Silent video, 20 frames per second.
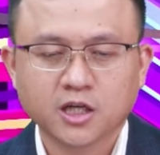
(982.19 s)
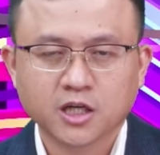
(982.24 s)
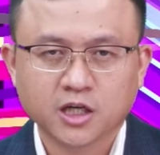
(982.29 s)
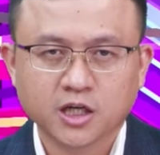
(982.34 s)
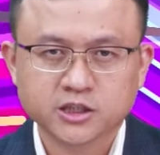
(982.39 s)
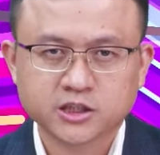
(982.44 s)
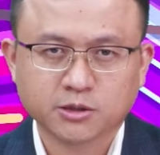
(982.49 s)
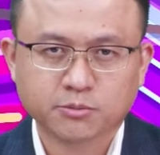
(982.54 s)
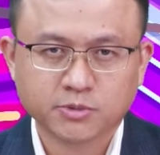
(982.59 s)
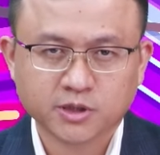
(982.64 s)

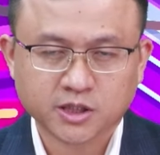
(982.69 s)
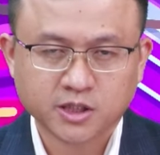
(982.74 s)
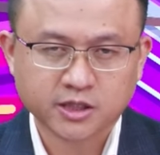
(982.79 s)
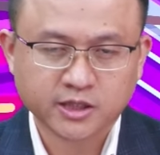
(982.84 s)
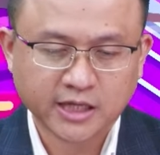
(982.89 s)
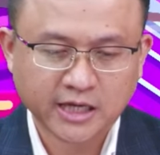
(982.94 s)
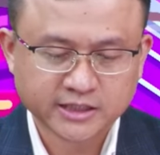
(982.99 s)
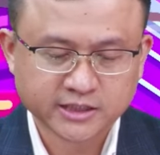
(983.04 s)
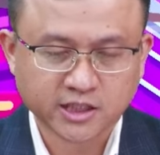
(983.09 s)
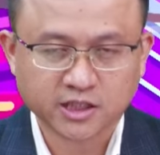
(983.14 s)
而且我们要跟
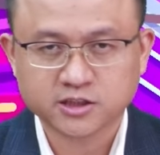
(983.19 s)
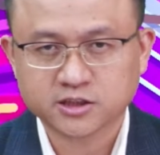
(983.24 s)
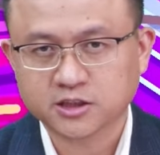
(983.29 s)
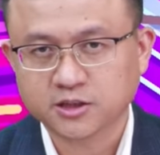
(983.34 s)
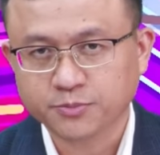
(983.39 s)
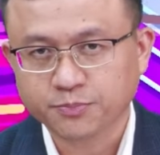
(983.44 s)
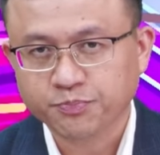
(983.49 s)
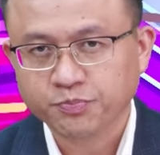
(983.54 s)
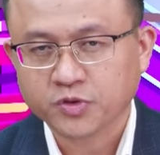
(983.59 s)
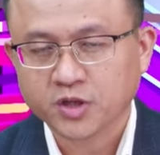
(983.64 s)
大家讲，
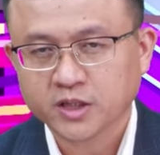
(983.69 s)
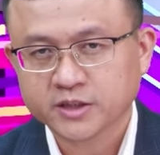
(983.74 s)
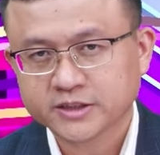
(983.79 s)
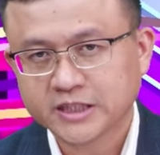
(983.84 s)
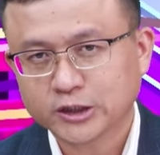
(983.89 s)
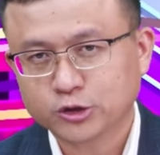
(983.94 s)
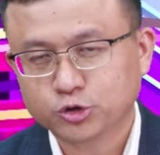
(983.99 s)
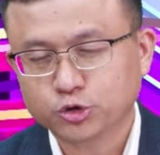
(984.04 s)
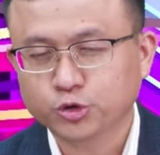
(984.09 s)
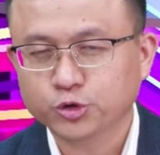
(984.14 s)
是
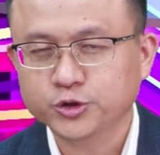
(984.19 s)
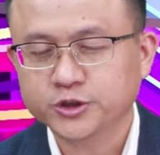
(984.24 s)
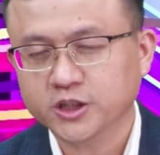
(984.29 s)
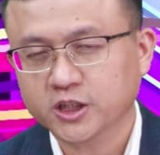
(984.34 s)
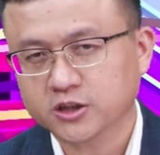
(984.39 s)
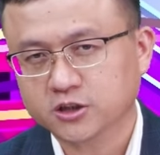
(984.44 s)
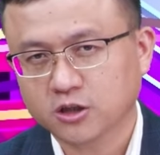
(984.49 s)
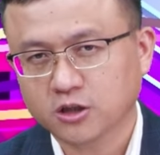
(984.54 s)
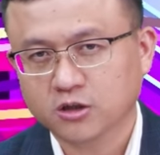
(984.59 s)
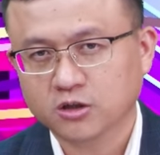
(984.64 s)
在除夕
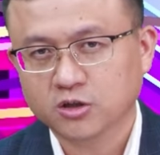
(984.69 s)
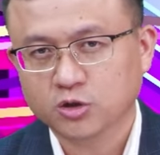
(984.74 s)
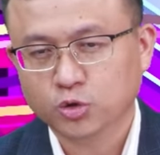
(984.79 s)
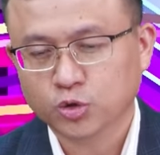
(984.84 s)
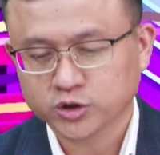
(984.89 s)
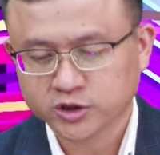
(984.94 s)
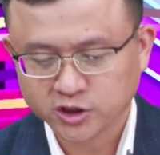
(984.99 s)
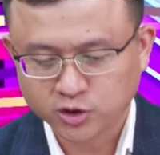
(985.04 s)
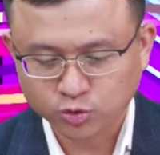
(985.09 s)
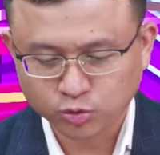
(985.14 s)
的时候
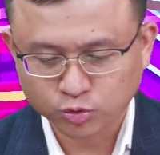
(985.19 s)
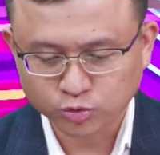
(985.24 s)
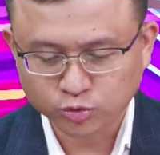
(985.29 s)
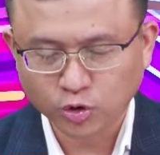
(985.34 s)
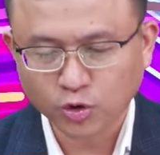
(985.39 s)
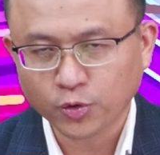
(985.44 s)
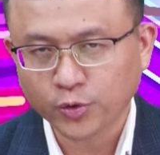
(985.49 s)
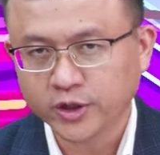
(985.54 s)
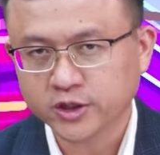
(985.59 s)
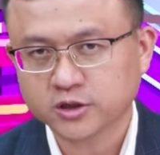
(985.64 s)
或是股
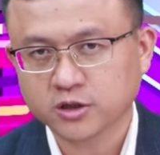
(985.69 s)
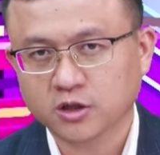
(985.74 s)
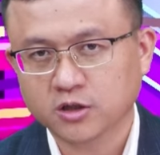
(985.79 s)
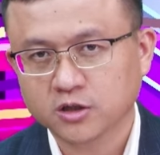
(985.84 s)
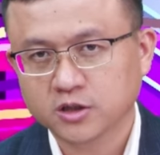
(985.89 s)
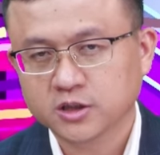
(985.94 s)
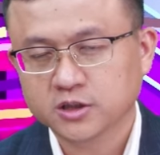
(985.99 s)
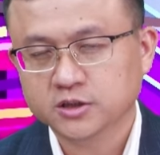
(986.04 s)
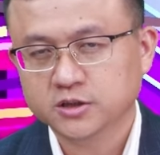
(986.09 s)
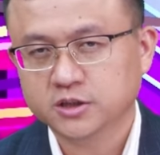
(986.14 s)
东会的时候，
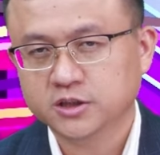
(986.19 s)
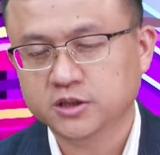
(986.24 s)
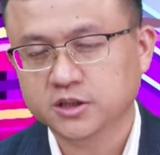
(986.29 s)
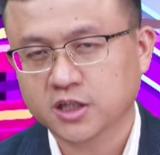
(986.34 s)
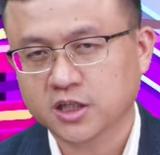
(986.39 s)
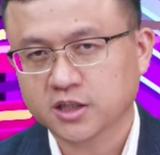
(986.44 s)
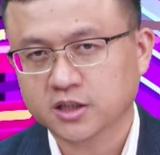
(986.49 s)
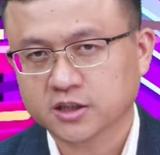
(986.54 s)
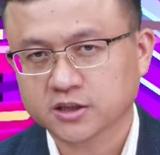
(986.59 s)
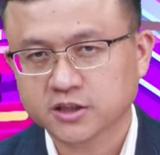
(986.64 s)
其实
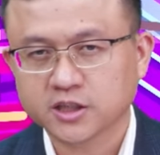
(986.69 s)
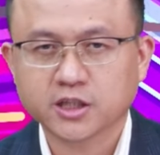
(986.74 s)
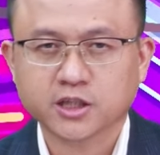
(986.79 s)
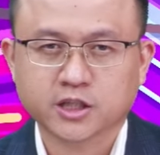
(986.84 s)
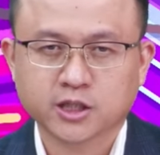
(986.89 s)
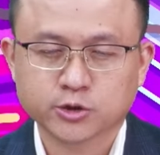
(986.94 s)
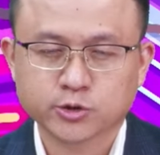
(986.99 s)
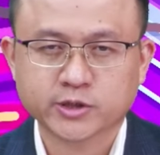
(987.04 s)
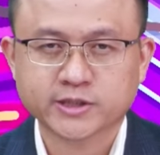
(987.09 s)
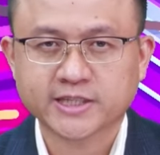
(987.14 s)
呢，这个
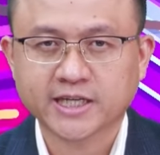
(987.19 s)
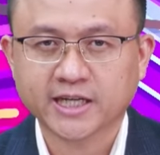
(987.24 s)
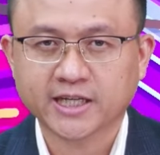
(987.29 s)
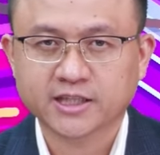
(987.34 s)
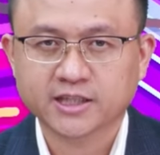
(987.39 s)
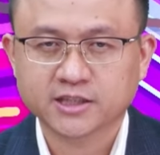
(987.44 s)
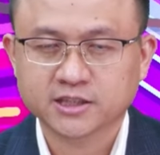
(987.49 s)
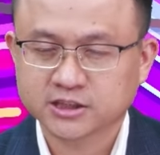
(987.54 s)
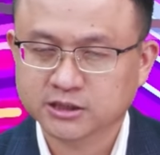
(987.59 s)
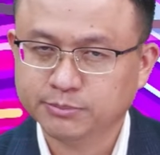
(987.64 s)
可转债
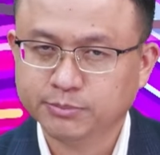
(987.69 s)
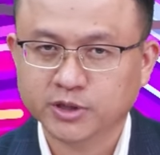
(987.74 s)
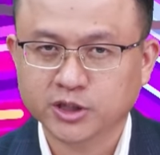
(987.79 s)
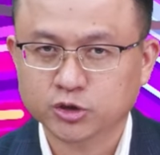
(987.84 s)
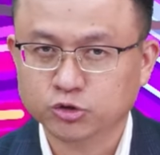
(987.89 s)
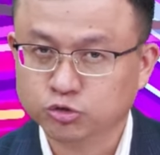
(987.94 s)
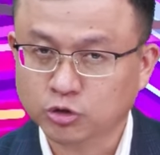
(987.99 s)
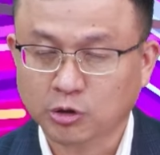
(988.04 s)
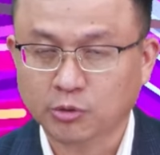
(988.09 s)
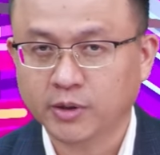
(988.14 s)
是不
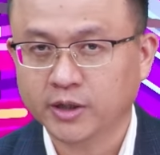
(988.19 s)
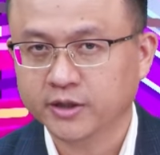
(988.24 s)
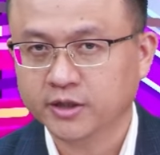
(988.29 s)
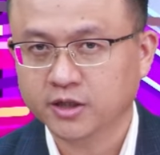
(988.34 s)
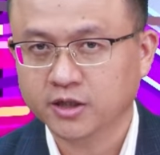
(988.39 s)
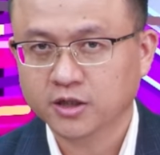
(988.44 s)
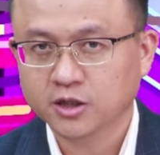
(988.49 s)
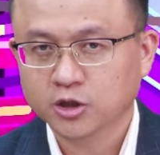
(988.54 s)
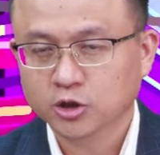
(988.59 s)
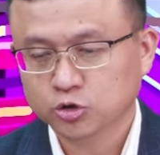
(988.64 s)
能转换的。